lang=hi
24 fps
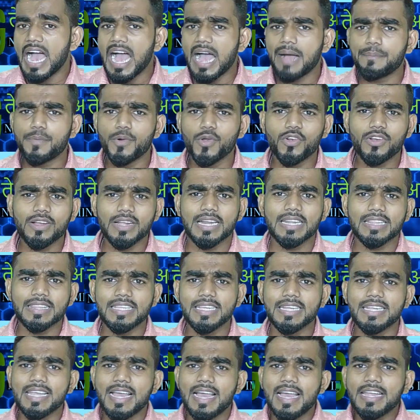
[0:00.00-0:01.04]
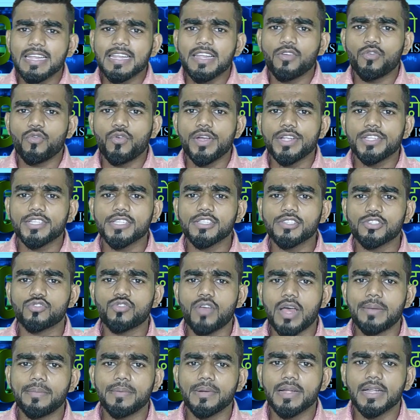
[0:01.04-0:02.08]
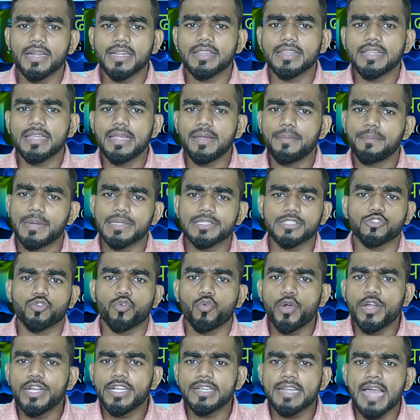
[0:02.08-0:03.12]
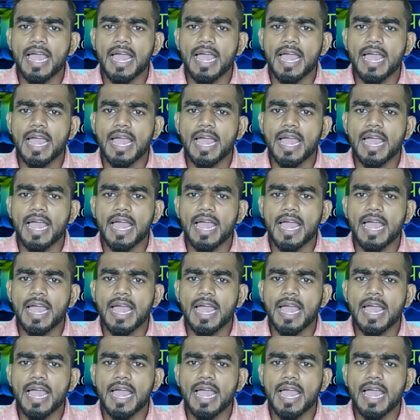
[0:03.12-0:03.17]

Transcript: आप लोग करते क्या है कि क्वेश्चन सॉल्व करते हैं बस कोई